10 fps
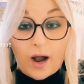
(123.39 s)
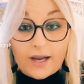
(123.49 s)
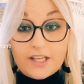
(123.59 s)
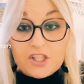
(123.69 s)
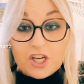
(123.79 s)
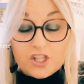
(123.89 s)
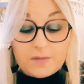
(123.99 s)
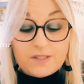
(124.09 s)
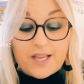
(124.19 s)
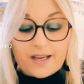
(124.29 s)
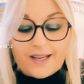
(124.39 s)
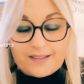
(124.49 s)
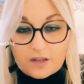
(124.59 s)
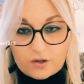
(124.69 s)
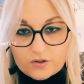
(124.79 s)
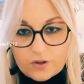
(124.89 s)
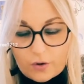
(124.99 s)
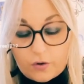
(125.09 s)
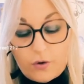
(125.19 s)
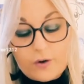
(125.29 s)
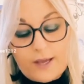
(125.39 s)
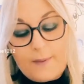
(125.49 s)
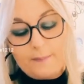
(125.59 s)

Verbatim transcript: aller chercher midi à 14h, ok